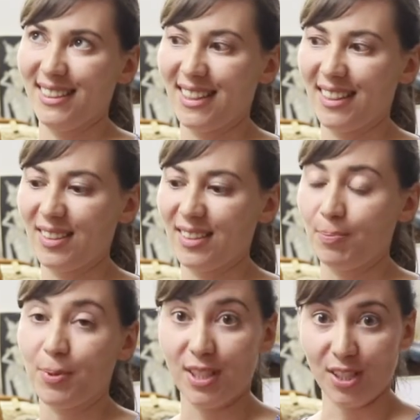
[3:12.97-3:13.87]
dan
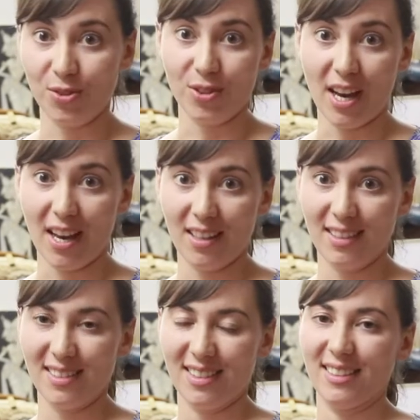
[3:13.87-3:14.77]
persis juga
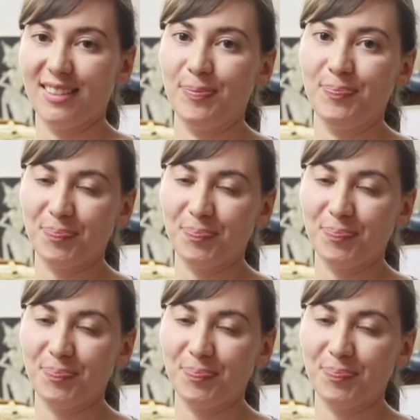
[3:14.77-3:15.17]
dan